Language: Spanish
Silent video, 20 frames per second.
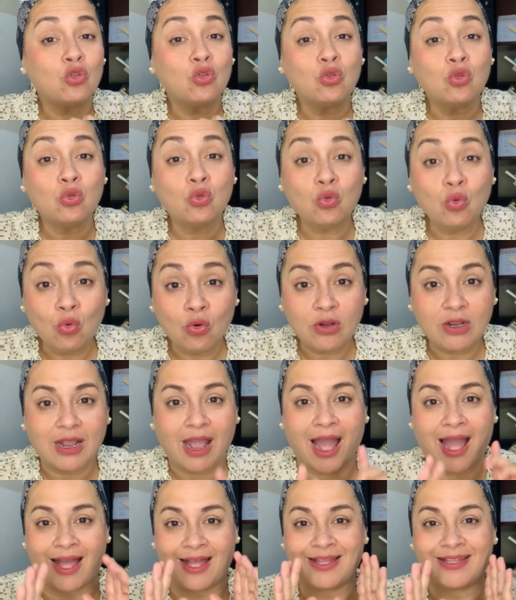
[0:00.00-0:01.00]

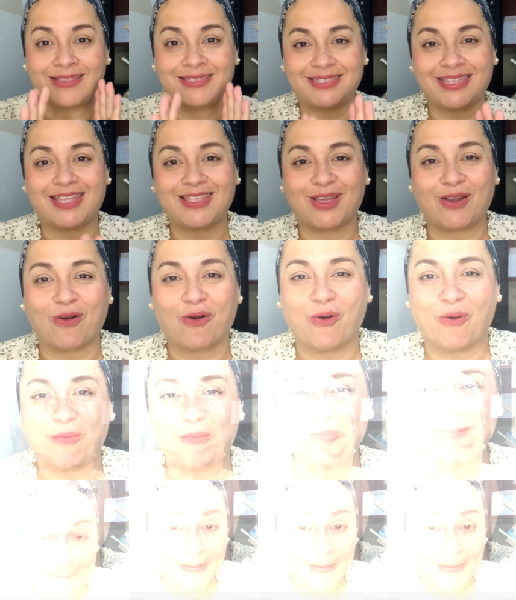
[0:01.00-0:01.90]
nunca te dejó.